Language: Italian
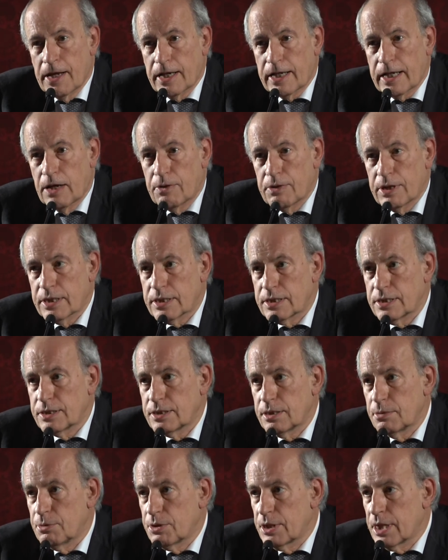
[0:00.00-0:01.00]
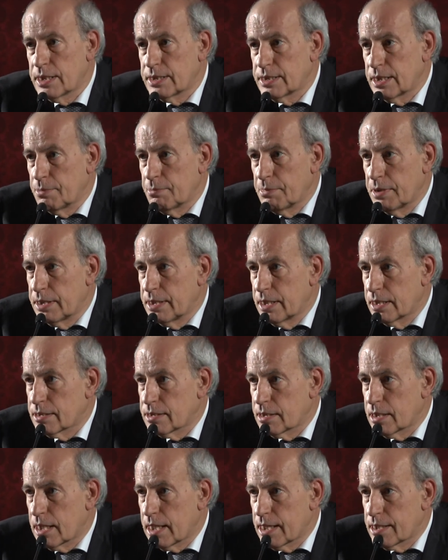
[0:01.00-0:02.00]
che è una testimonianza in media
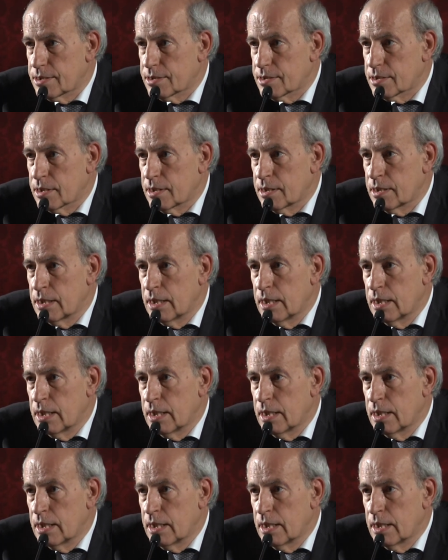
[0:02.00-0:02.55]
stress,